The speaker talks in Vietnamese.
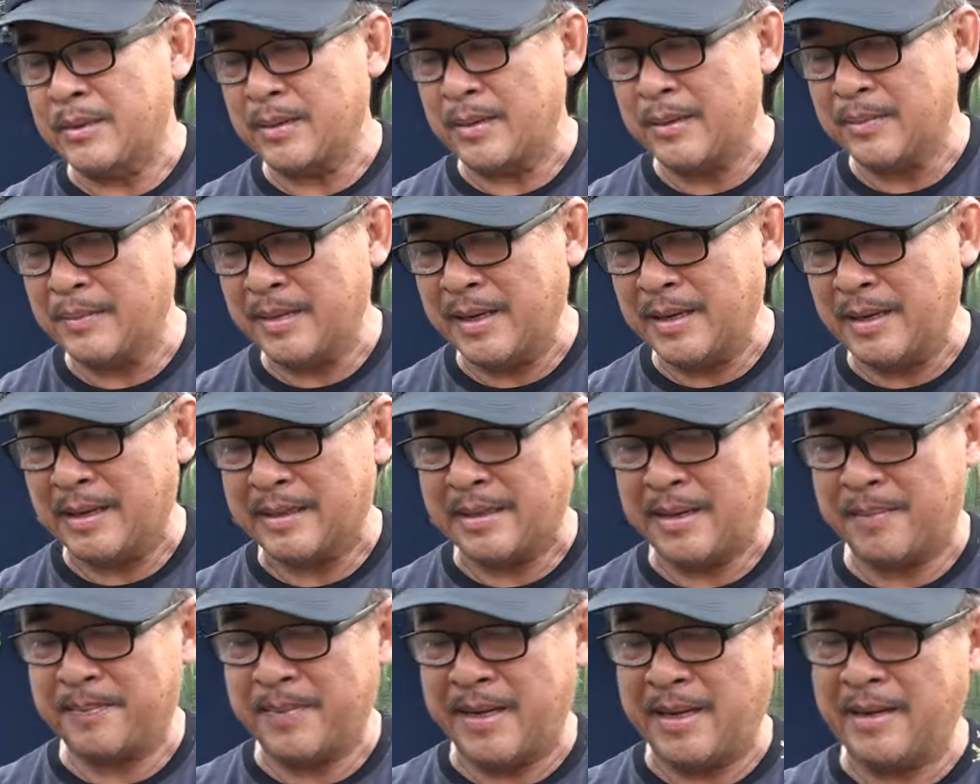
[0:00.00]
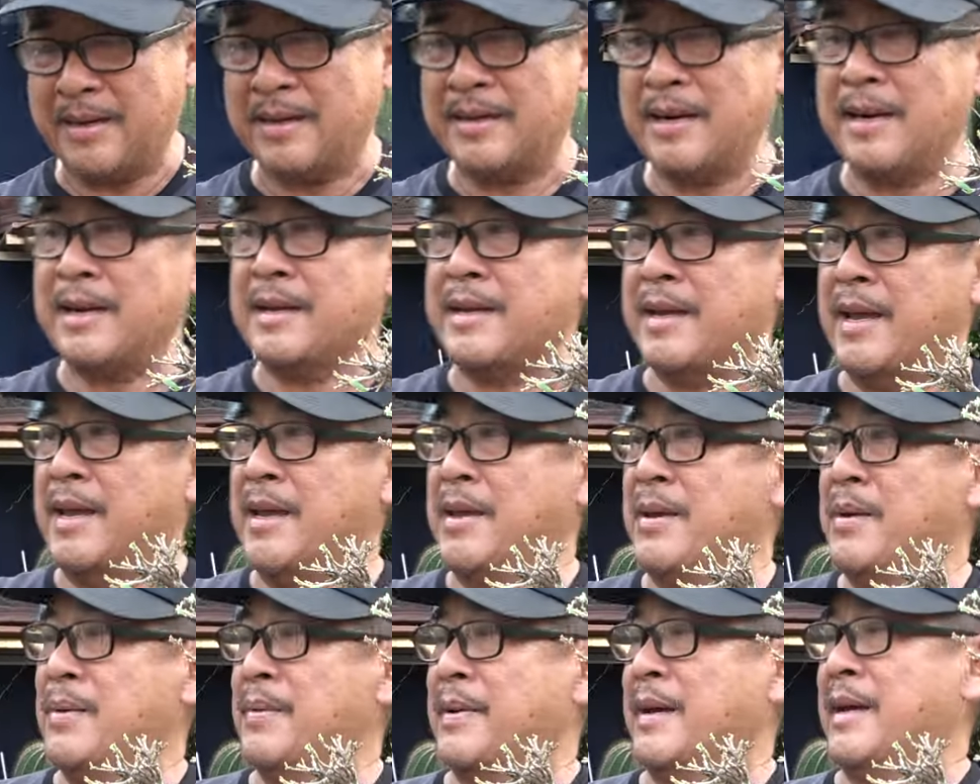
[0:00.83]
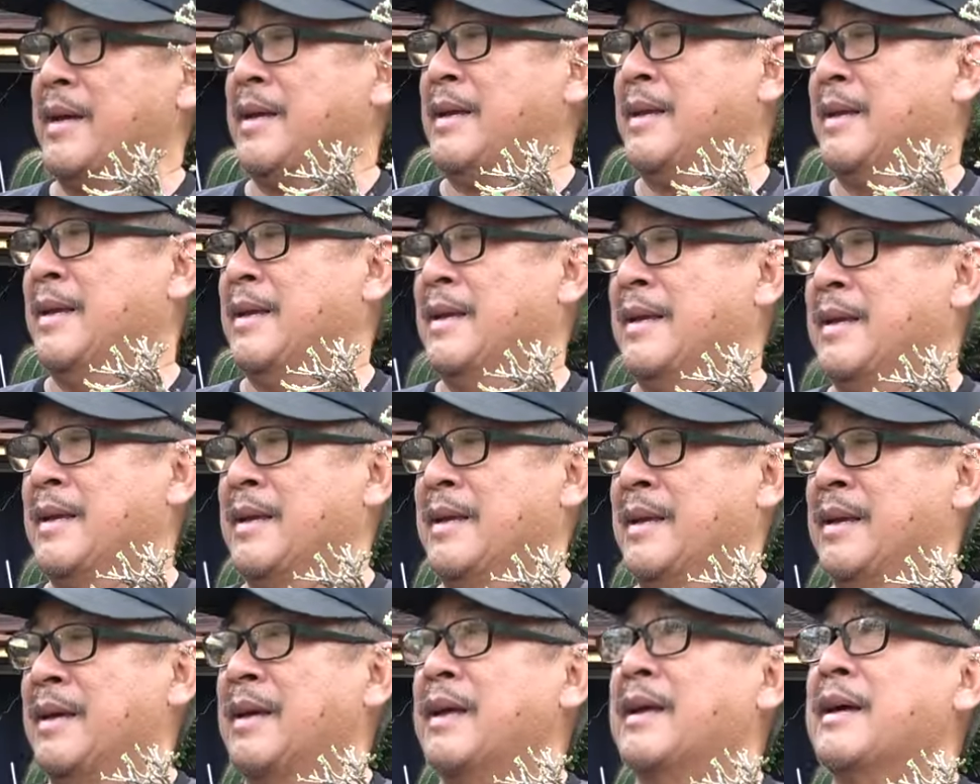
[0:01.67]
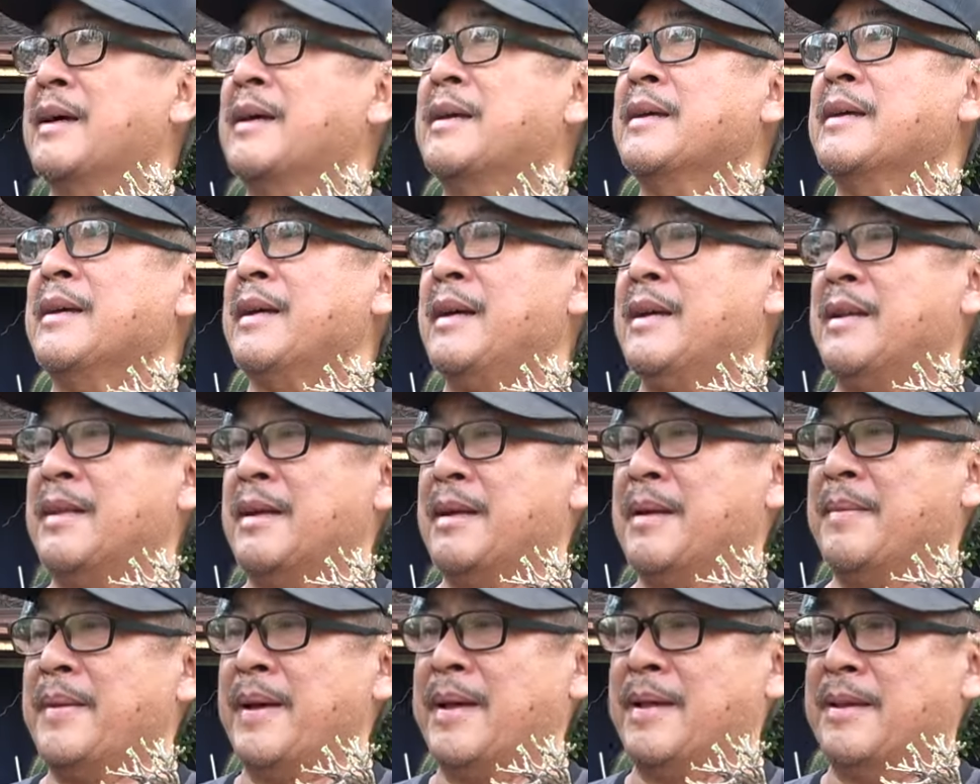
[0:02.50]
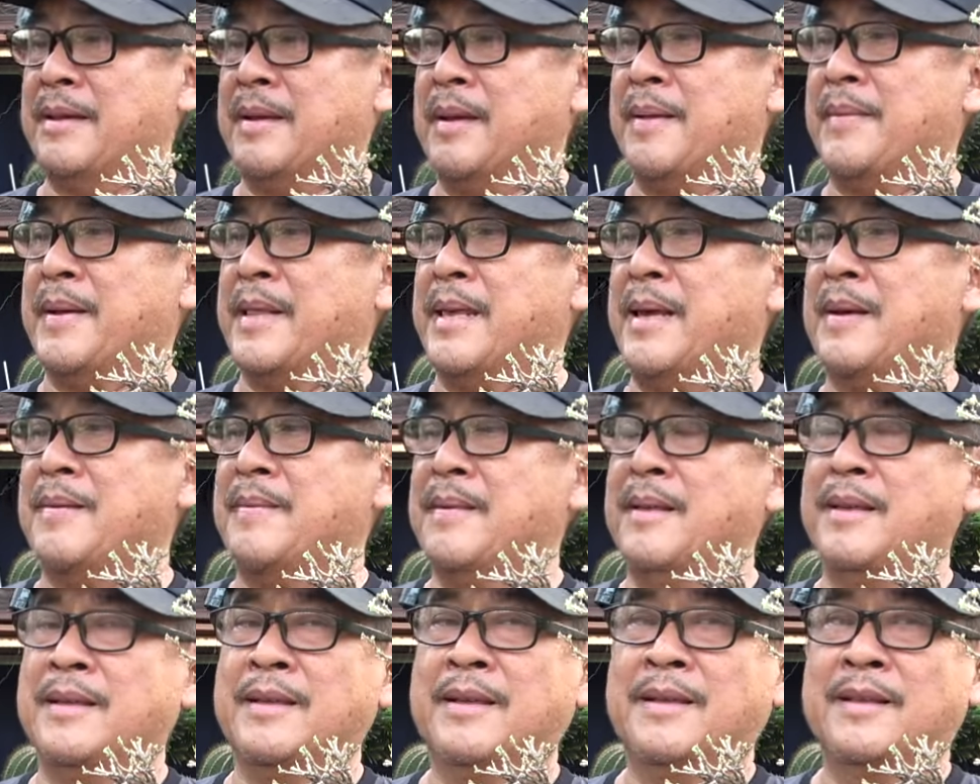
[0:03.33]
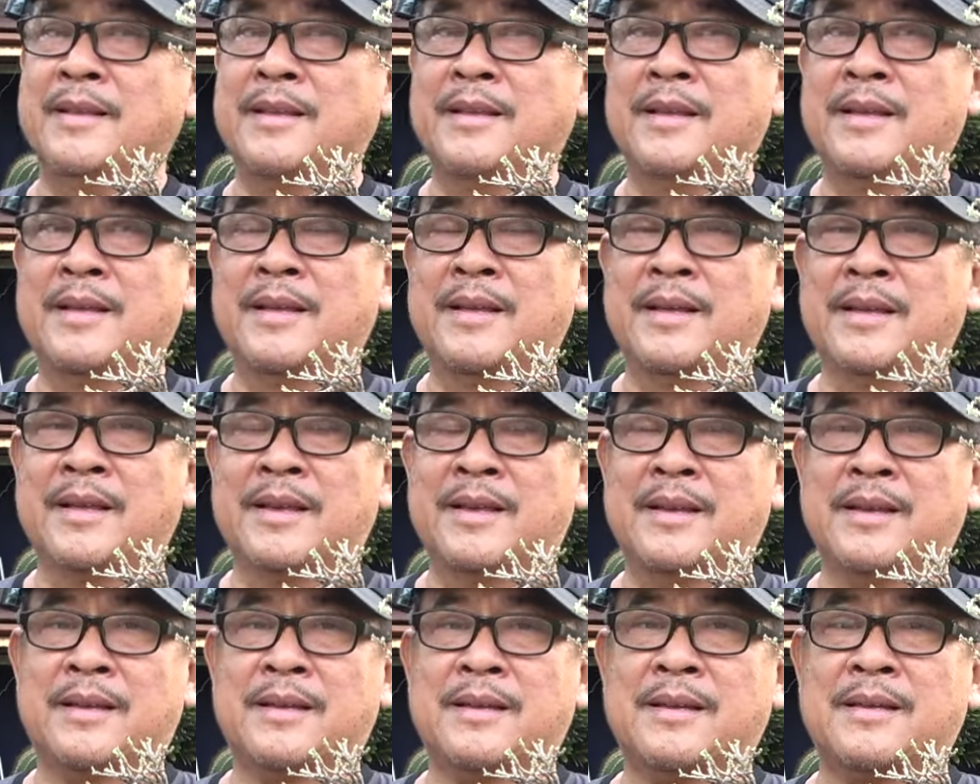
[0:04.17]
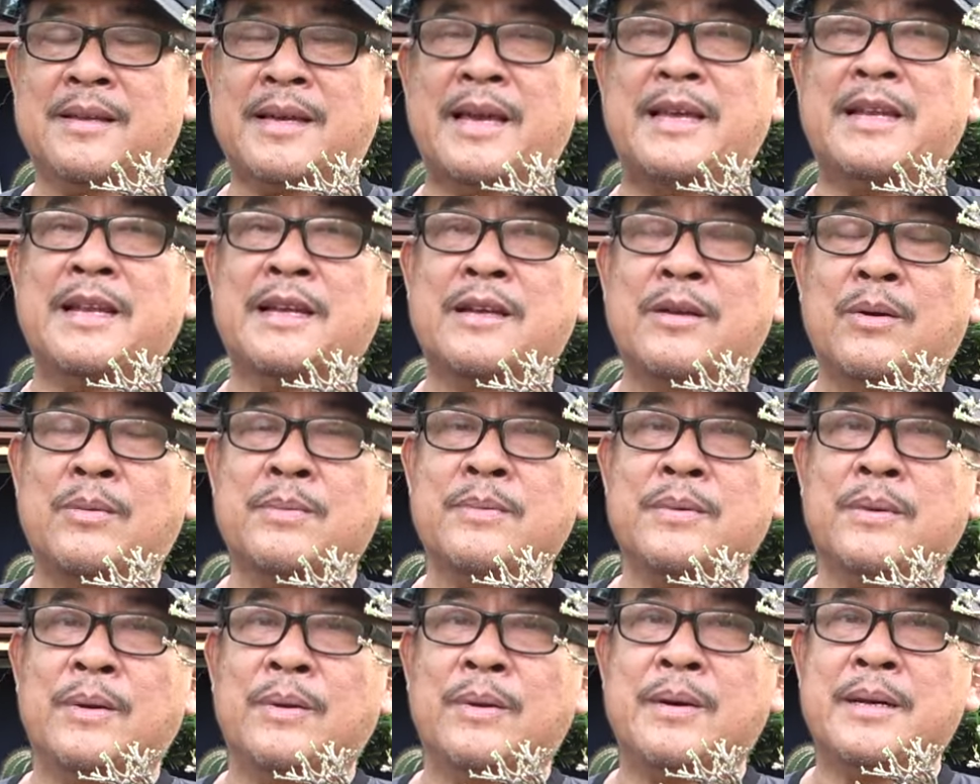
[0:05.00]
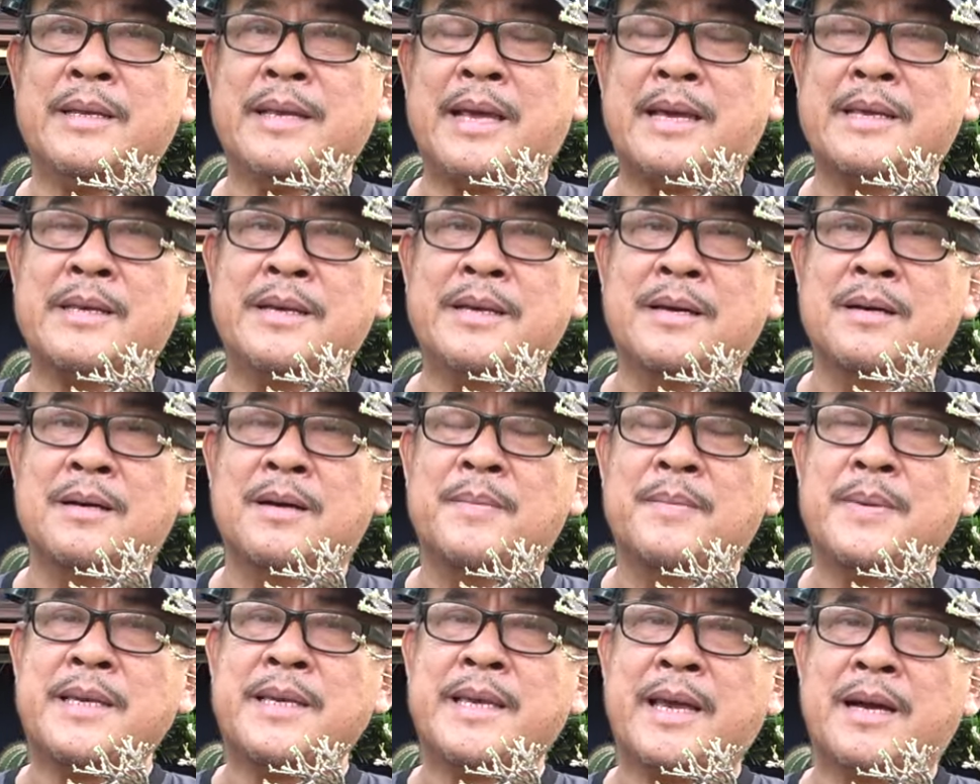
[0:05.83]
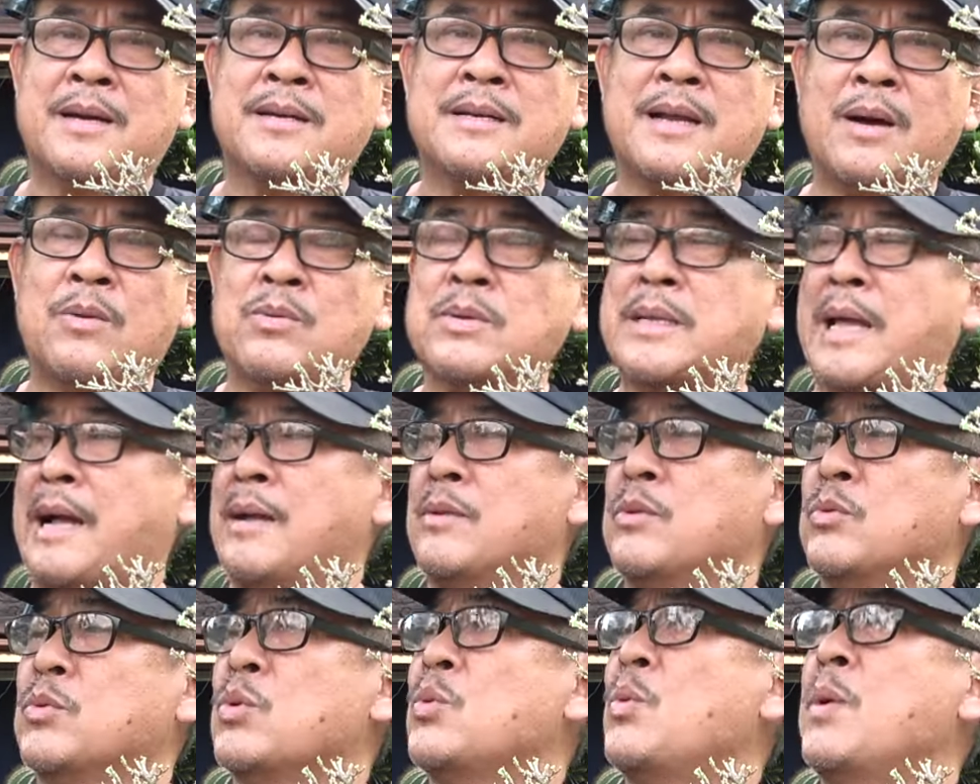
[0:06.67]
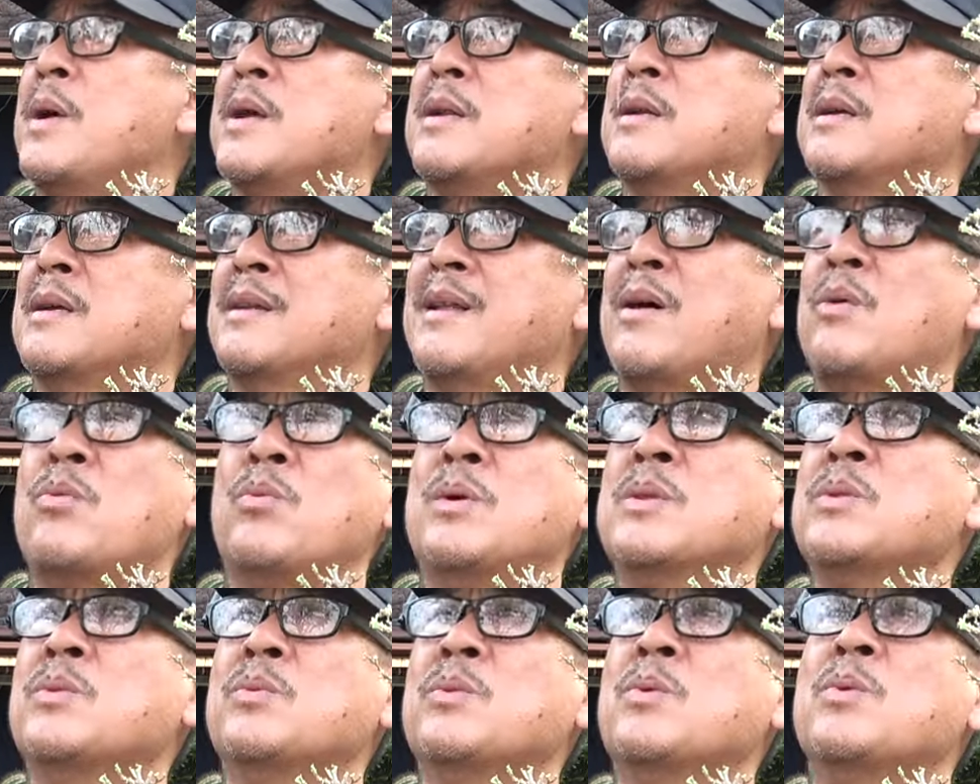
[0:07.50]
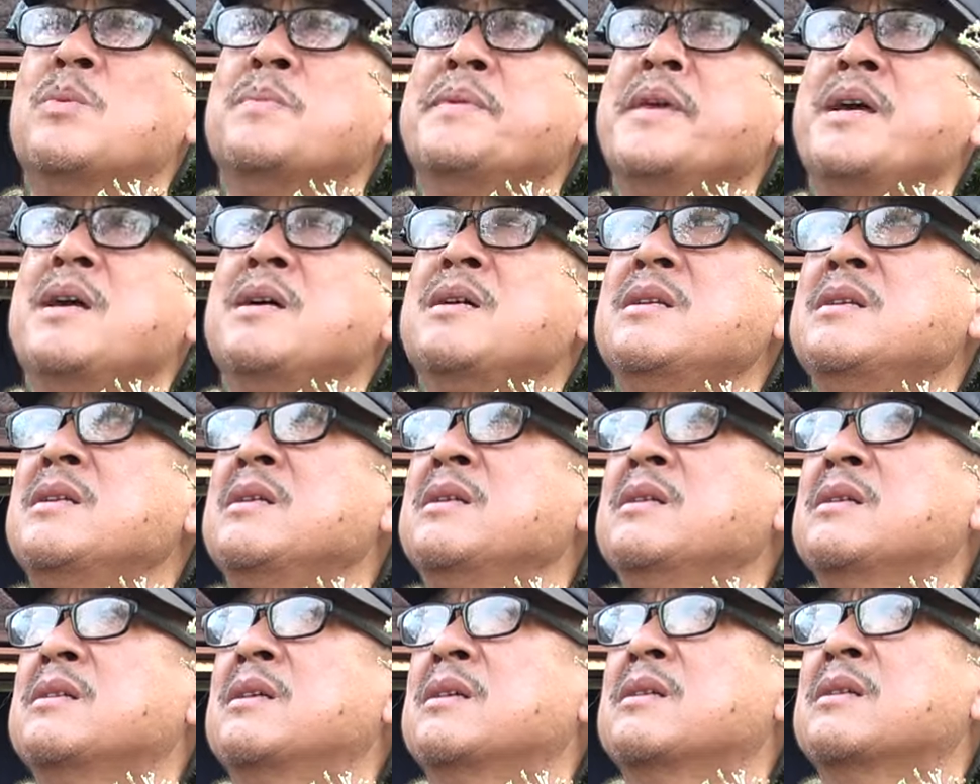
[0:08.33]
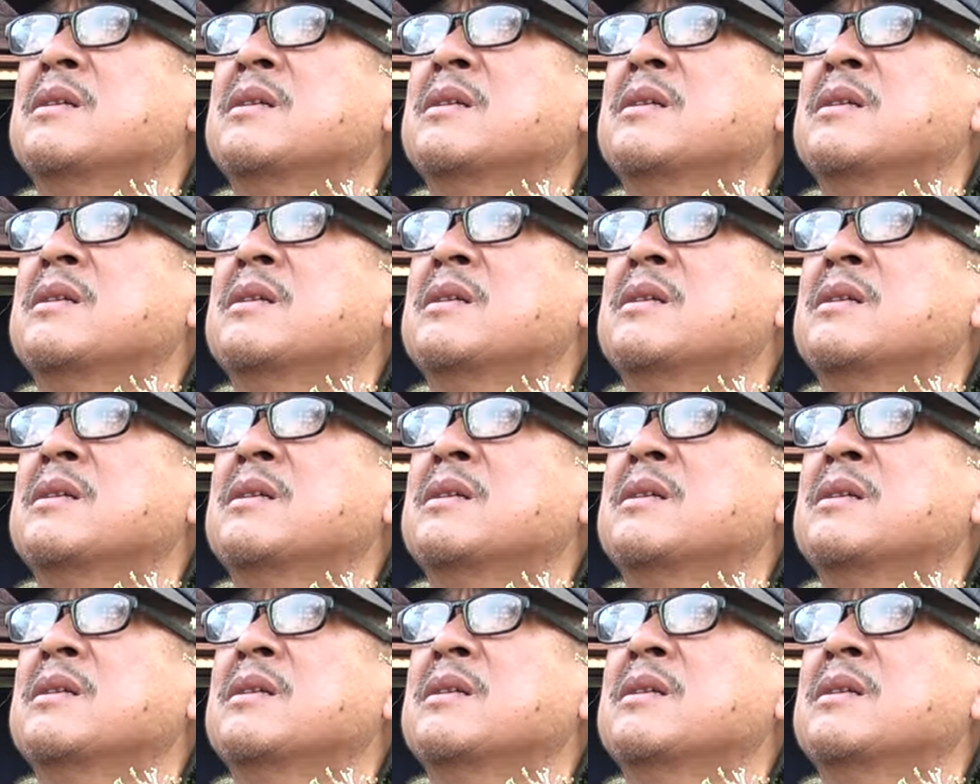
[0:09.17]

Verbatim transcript: tôi cũng rất là tâm đắc rất là dễ yêu nè ha à, cây này các bạn các bạn thấy không cây này cũng của nhà vườn nó biết vườn đâu có tặng cho tôi quên này lâu quá tôi cũng không nhớ nữa.